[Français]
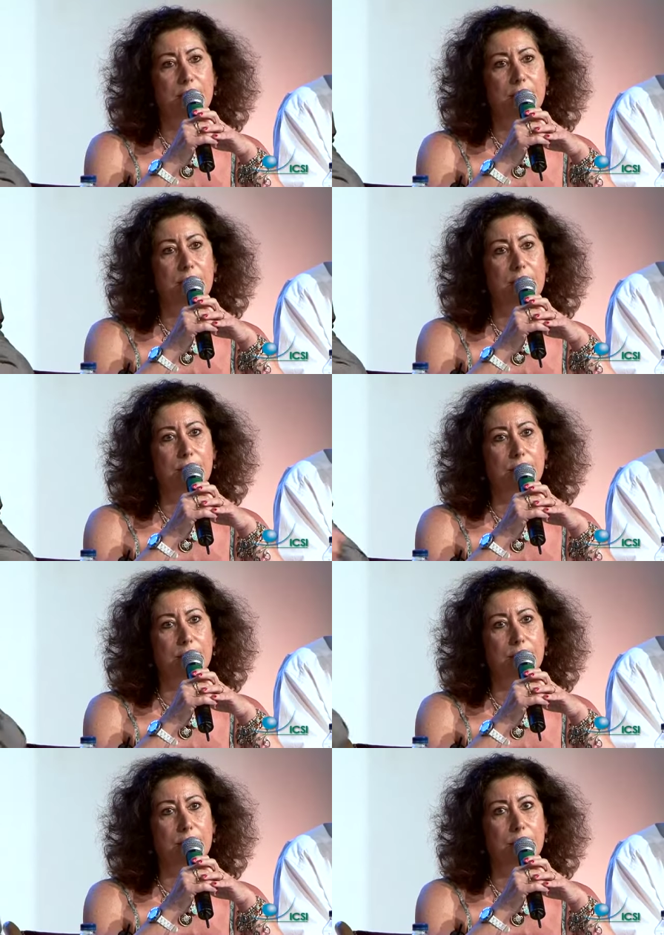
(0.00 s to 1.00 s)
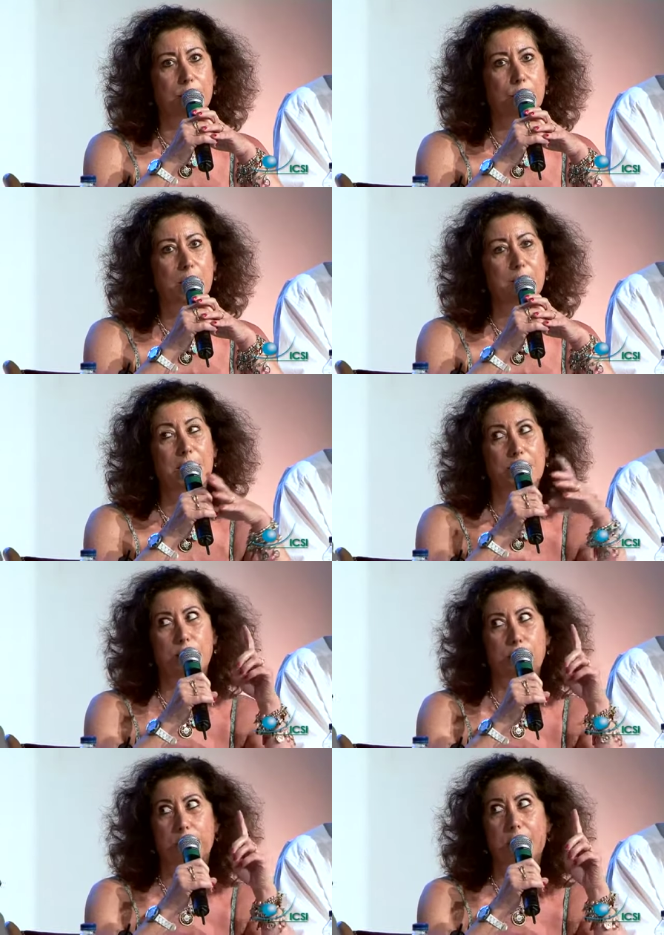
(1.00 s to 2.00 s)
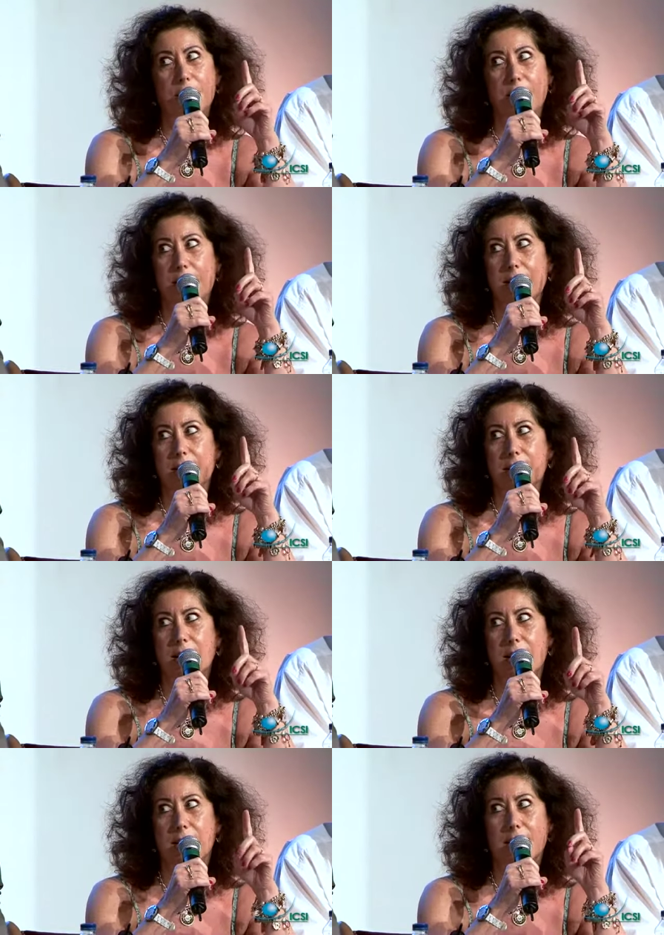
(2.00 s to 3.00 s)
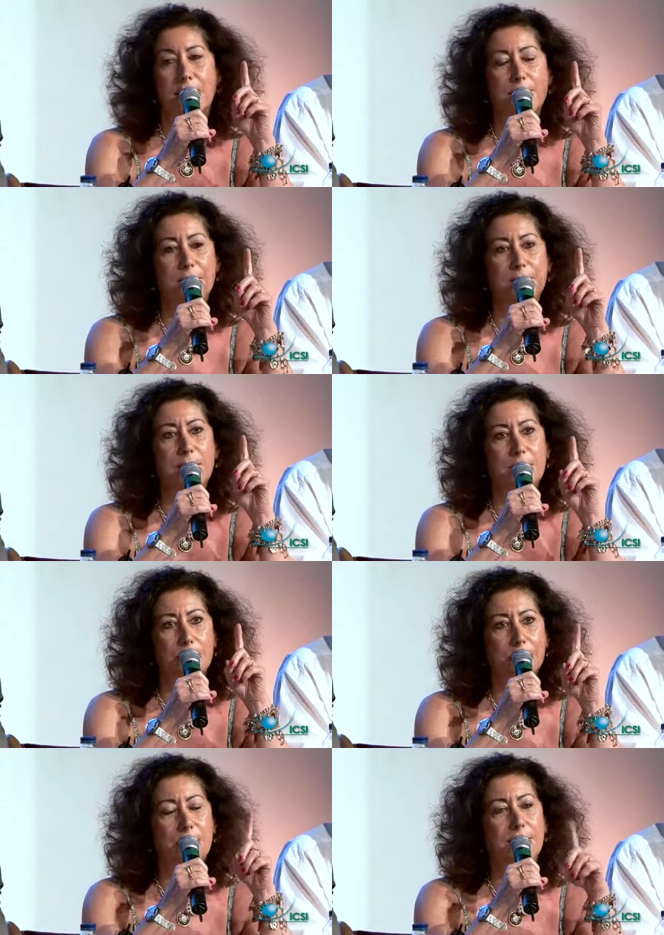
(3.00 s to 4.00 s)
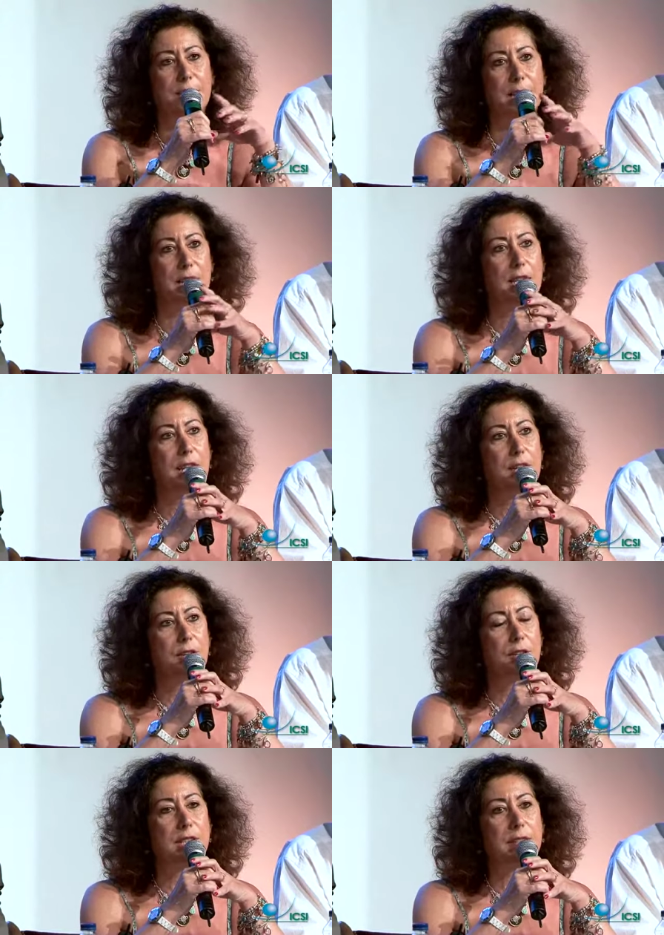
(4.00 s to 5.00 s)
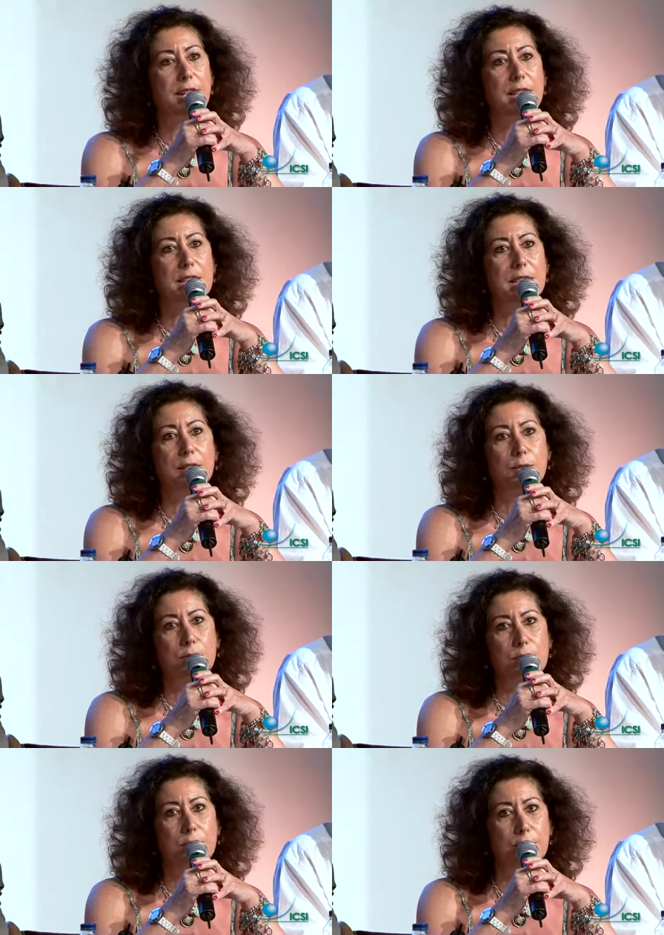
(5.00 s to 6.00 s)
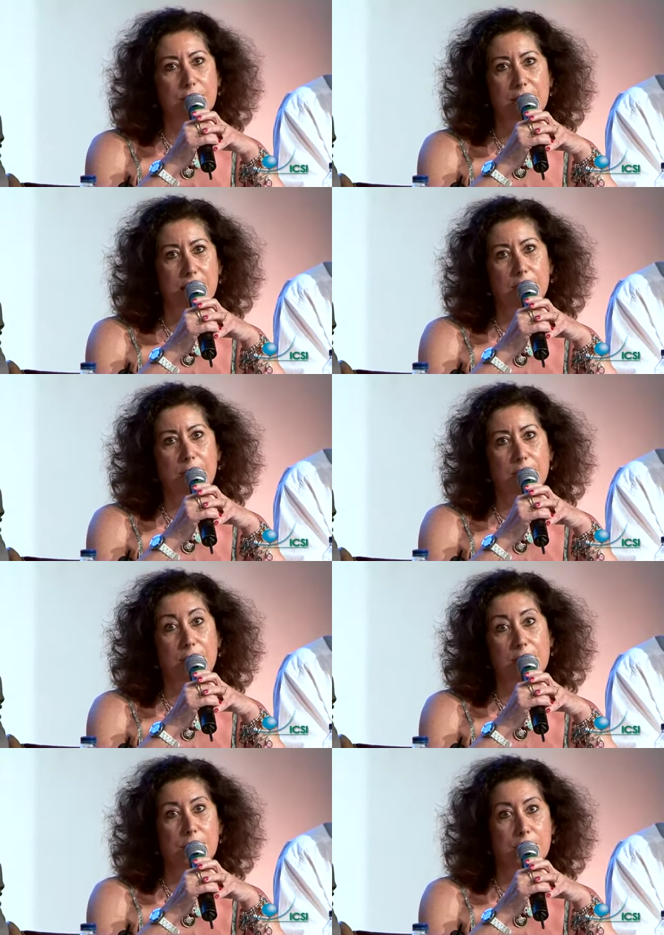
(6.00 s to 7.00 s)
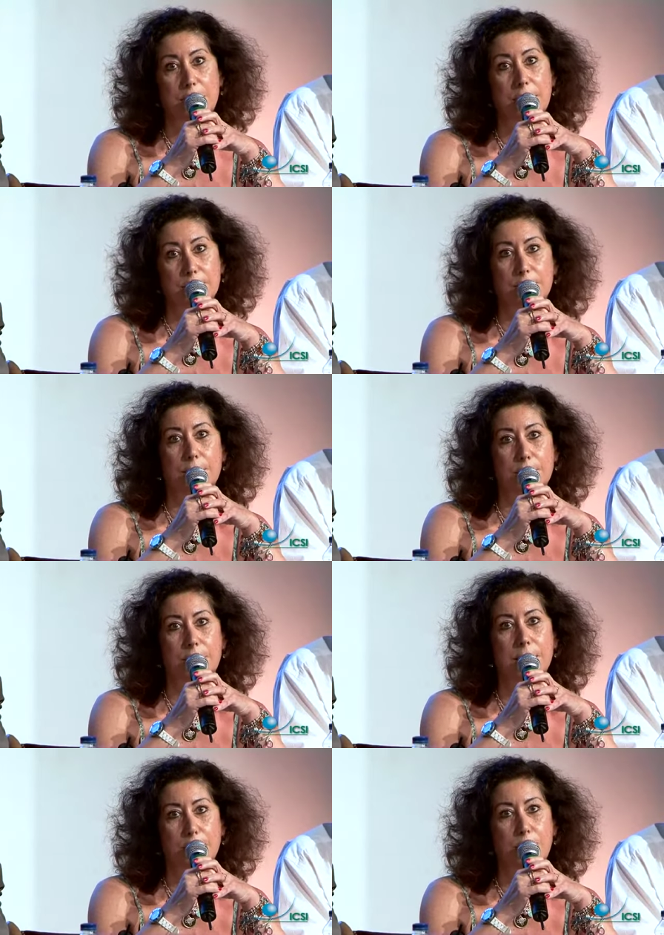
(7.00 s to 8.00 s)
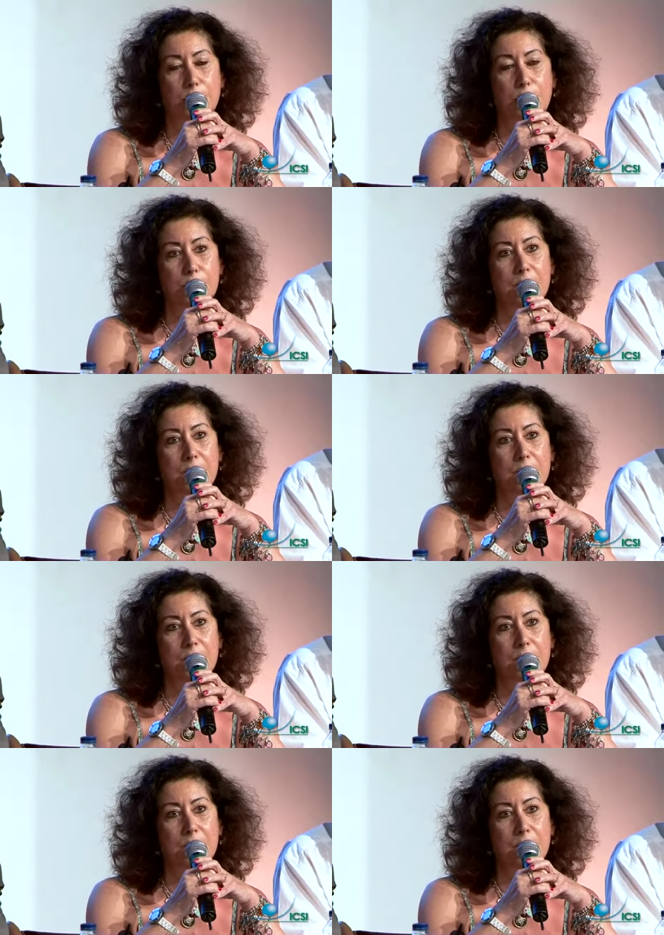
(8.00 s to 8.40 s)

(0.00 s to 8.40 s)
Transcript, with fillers: Or, je ne parle pas de l'organisation du travail, simplifier le travail. Or, travailler, c'est tout sauf simple, et je dirais que c'est tant mieux.